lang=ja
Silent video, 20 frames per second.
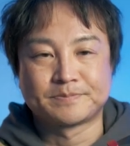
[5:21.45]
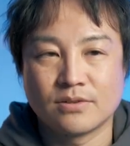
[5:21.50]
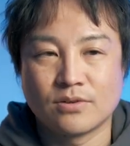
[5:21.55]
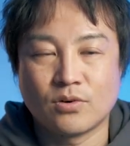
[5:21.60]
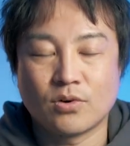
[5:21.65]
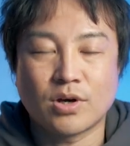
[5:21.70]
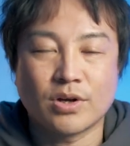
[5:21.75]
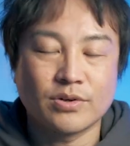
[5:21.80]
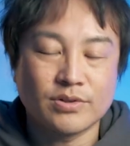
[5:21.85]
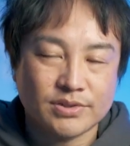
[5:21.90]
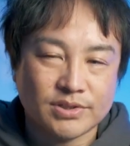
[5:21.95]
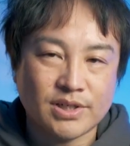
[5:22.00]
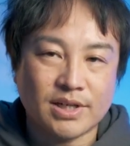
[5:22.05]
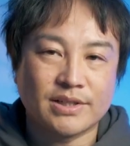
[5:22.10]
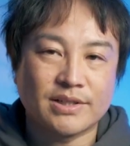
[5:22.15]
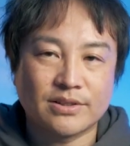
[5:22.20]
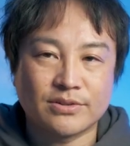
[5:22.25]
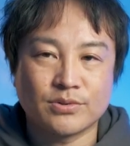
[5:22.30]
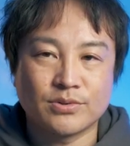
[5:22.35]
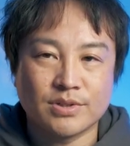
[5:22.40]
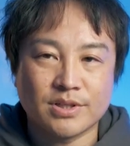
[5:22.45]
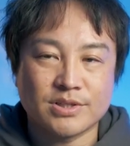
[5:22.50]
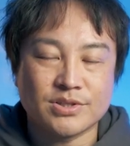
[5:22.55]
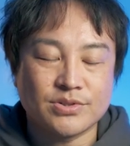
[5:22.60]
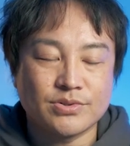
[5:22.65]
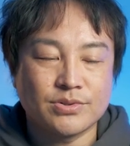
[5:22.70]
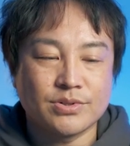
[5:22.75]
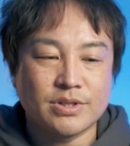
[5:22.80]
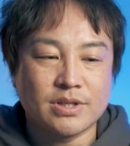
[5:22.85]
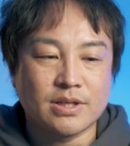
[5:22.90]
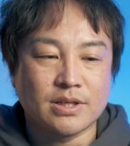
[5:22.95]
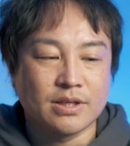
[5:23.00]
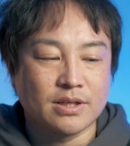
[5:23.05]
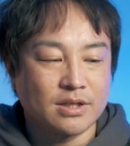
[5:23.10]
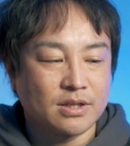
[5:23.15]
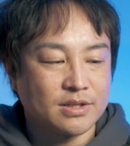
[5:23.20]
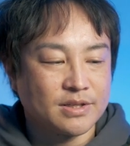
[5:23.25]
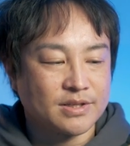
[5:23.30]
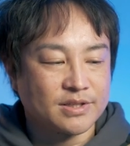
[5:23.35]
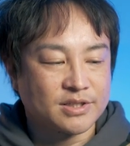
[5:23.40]
他のスライダーと同じように、
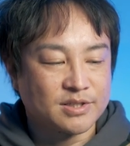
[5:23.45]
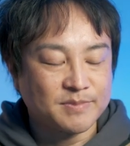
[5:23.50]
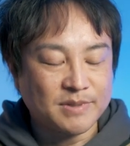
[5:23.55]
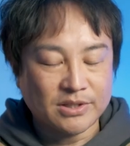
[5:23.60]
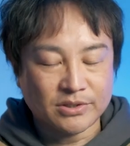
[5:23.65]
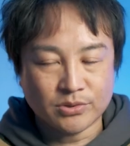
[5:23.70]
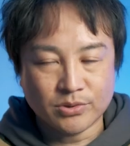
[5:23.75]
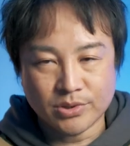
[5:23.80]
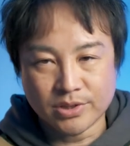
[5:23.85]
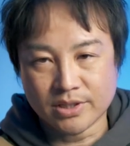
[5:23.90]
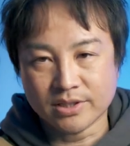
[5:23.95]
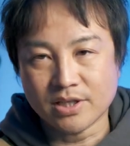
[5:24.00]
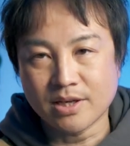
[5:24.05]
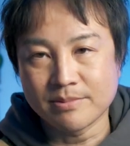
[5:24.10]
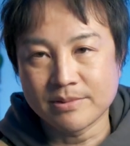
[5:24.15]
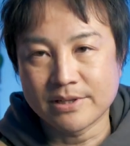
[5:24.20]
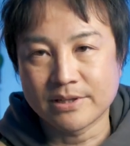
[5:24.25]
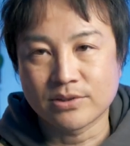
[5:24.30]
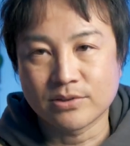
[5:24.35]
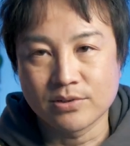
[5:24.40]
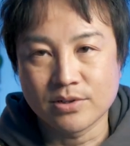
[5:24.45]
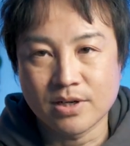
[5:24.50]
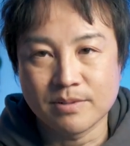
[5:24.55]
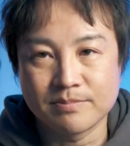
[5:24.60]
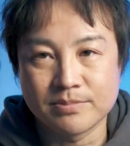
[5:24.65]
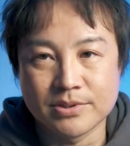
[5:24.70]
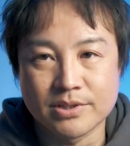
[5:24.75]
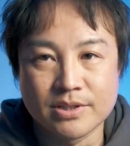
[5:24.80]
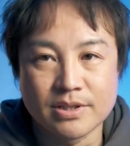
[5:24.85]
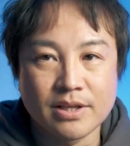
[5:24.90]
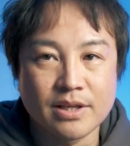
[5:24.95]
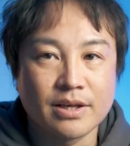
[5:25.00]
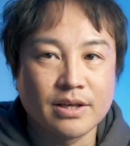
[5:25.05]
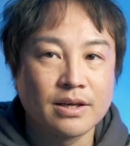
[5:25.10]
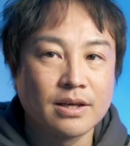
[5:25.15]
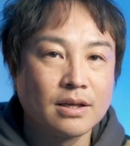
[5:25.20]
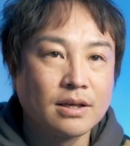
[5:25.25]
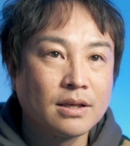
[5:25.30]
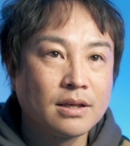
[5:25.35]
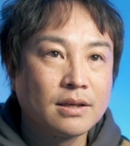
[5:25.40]
えスマートフォンやタブレットのアプリ
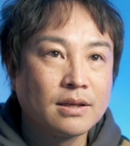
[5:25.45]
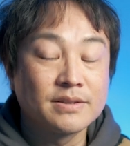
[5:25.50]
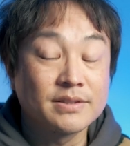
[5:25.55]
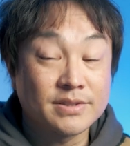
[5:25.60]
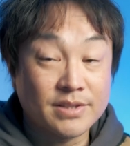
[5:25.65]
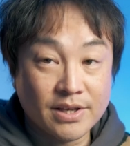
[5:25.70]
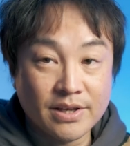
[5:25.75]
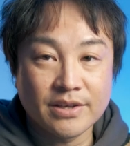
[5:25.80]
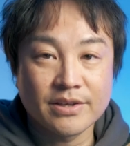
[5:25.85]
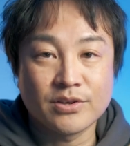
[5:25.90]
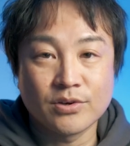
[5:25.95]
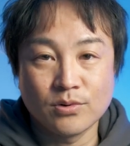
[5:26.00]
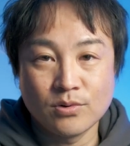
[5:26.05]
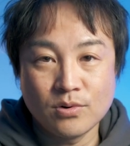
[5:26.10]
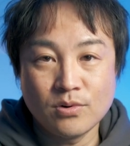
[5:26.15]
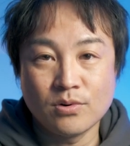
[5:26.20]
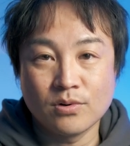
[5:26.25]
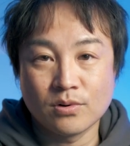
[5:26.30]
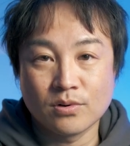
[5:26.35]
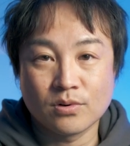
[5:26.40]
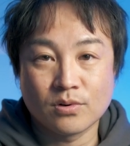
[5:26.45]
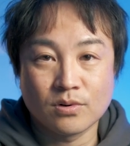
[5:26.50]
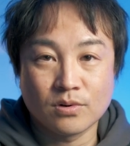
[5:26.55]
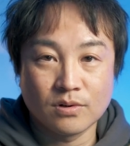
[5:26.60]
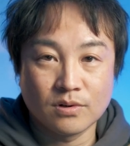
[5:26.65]
で制御を